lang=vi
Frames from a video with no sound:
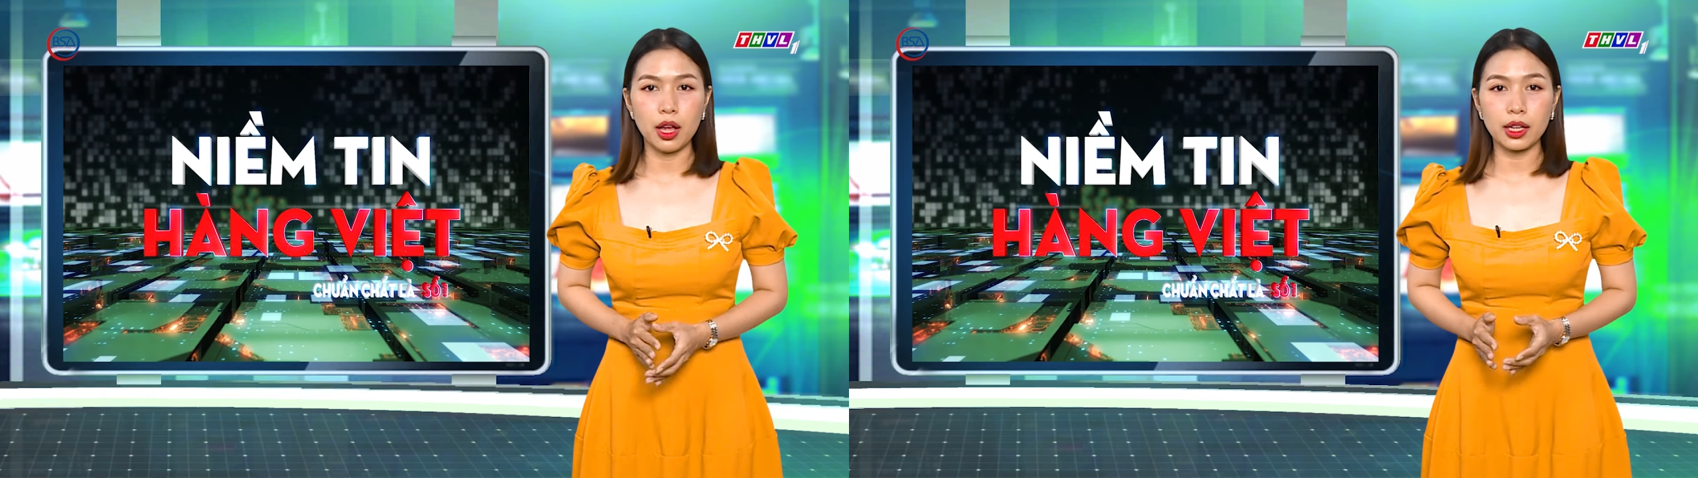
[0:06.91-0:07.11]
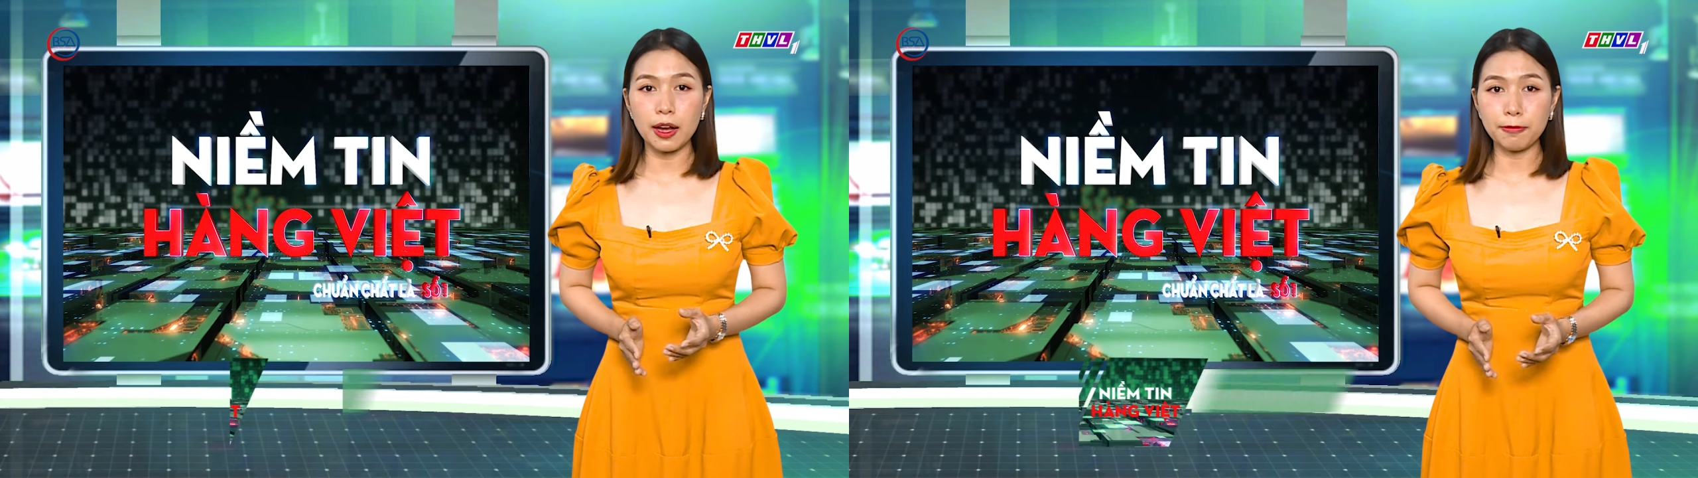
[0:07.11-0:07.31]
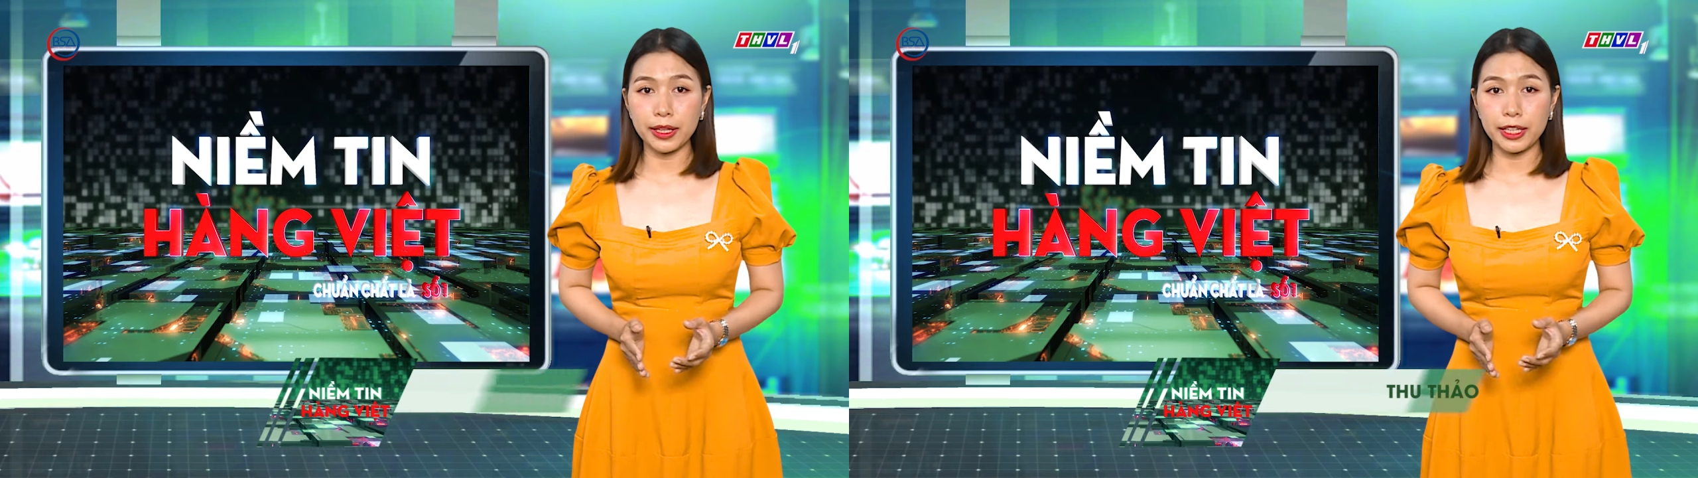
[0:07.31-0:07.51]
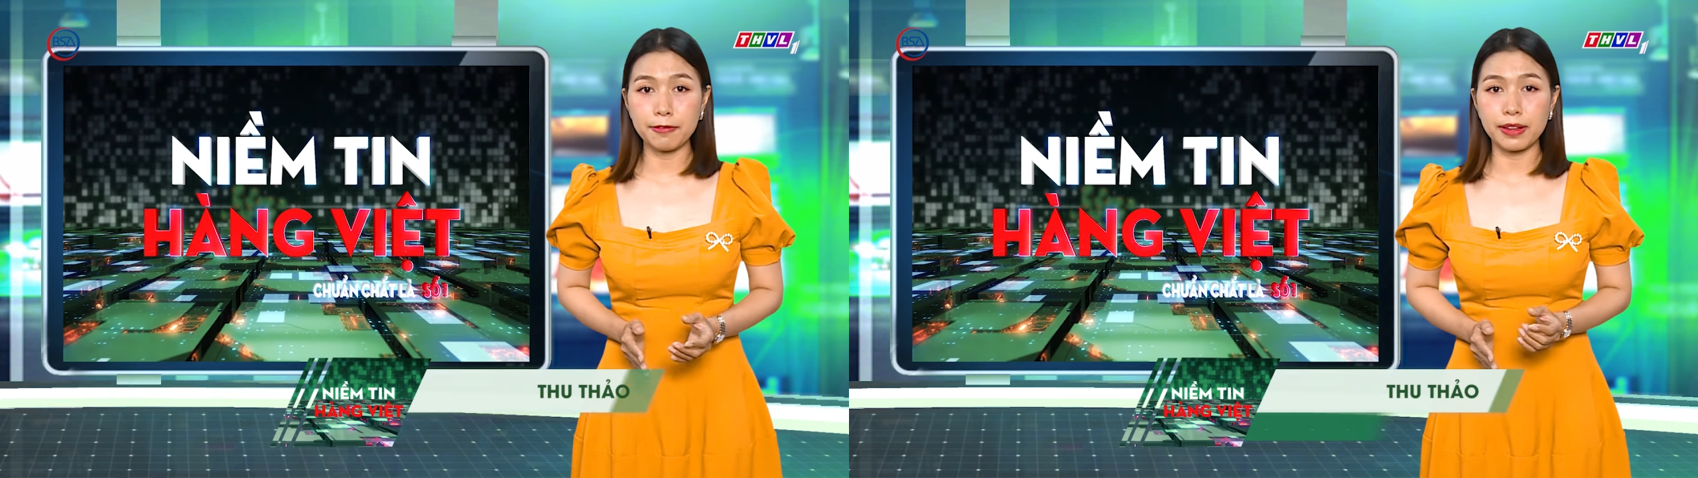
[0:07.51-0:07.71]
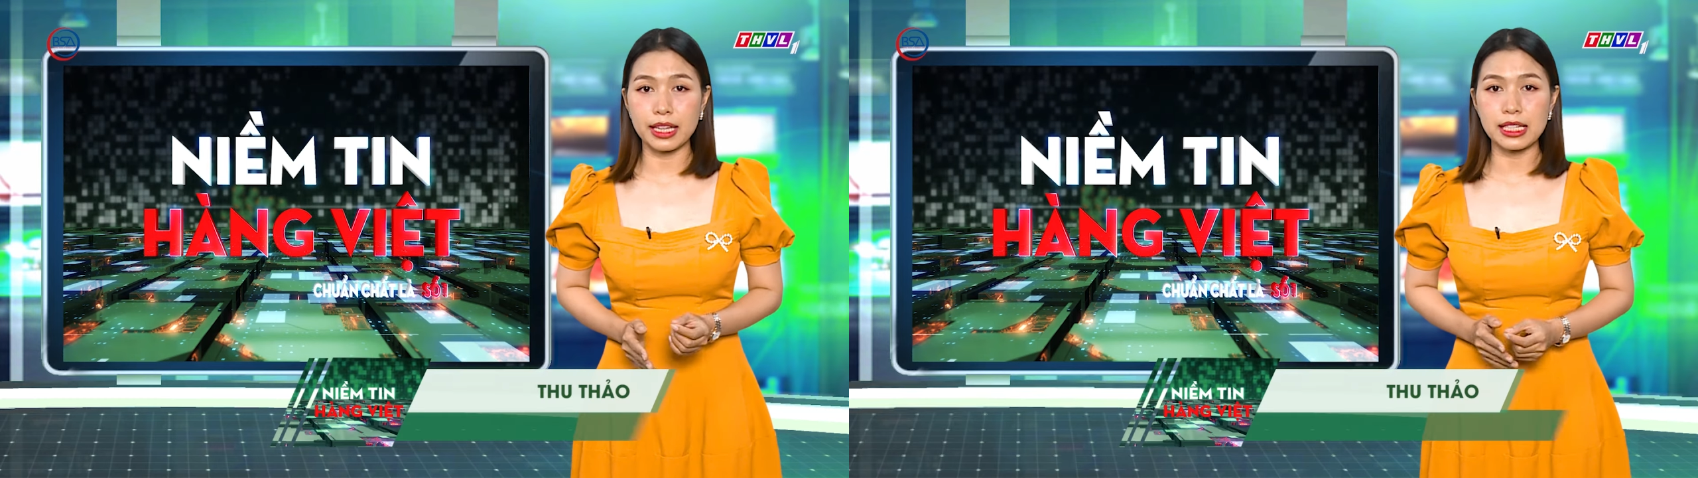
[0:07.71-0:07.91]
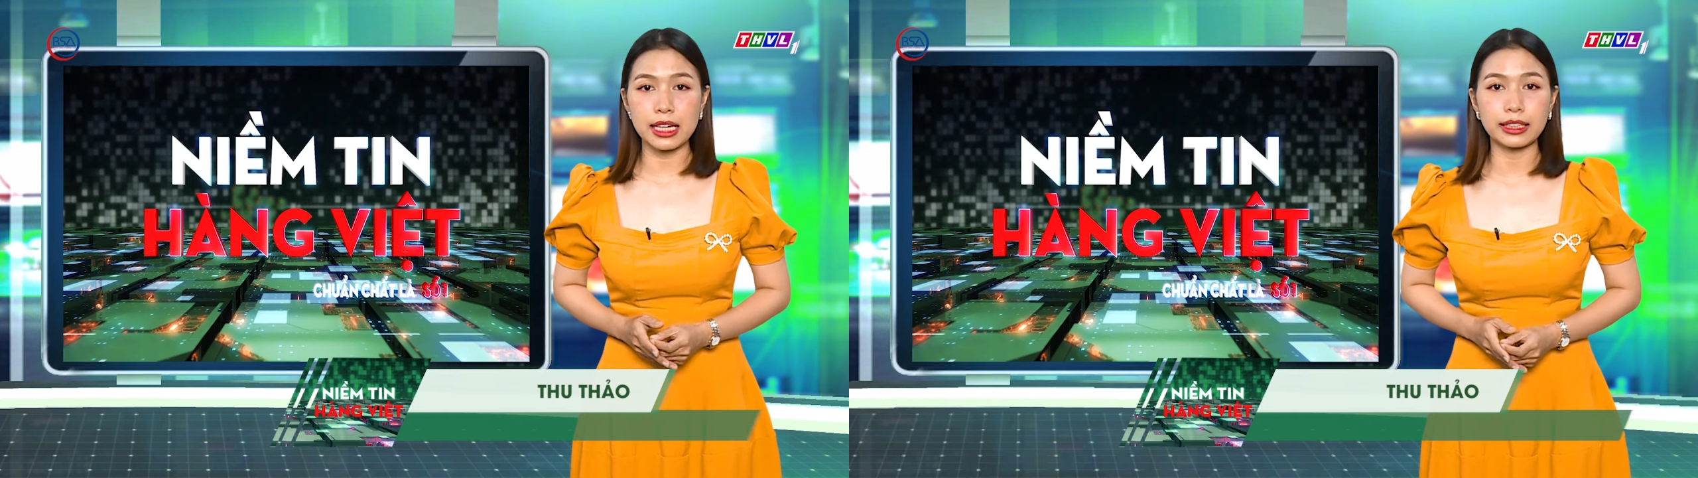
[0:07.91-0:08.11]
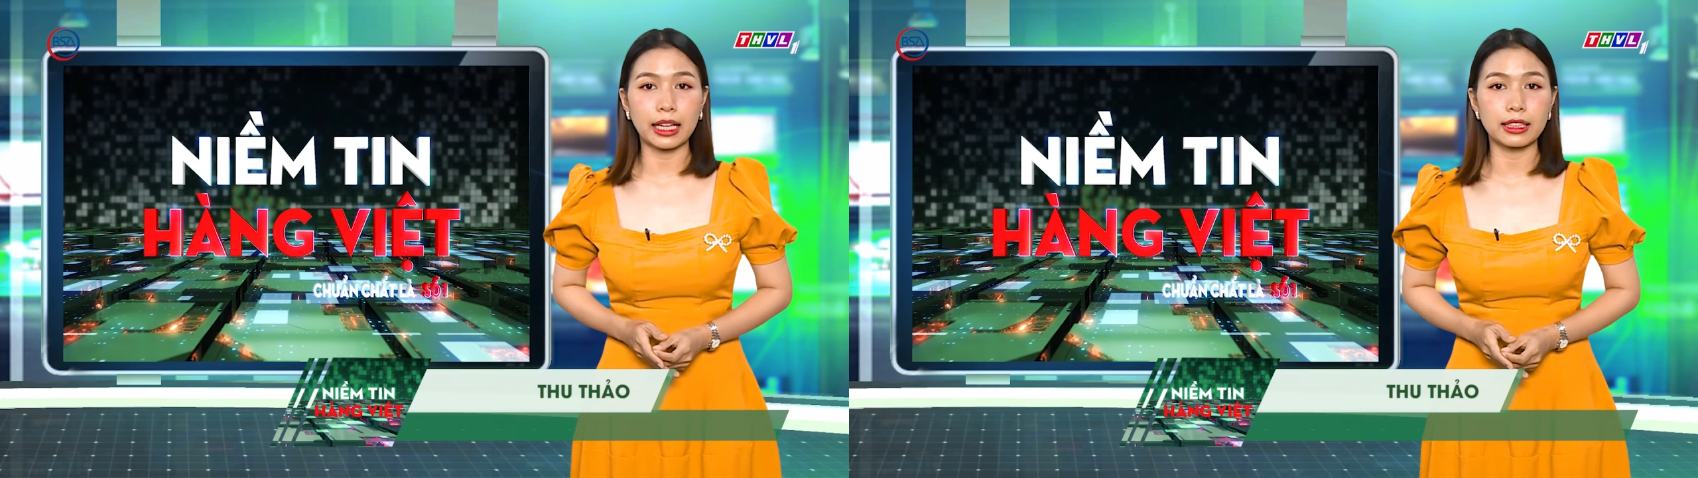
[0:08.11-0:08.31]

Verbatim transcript: góp ý về chính sách tăng